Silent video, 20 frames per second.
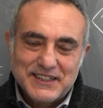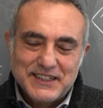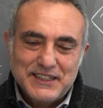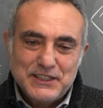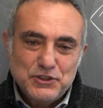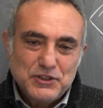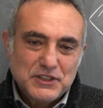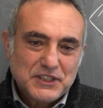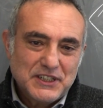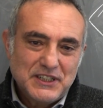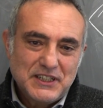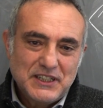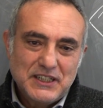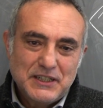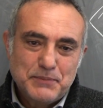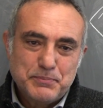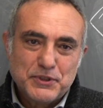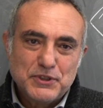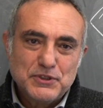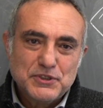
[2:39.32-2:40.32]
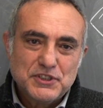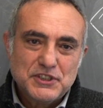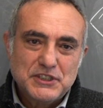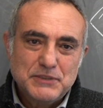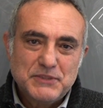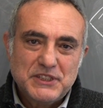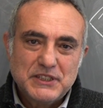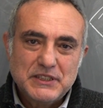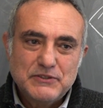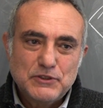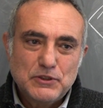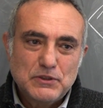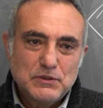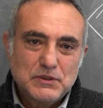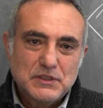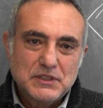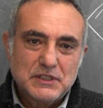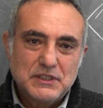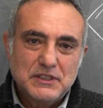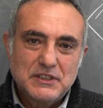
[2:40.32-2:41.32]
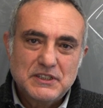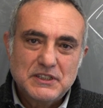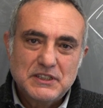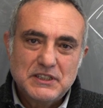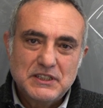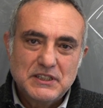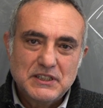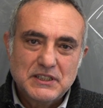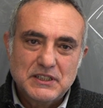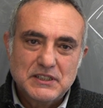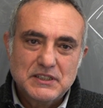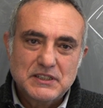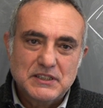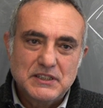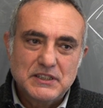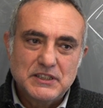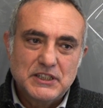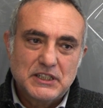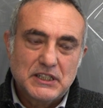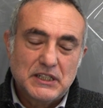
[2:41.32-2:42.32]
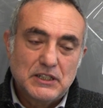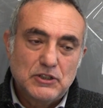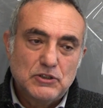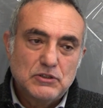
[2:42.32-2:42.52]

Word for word: credo che la prossima rivoluzione che segnerà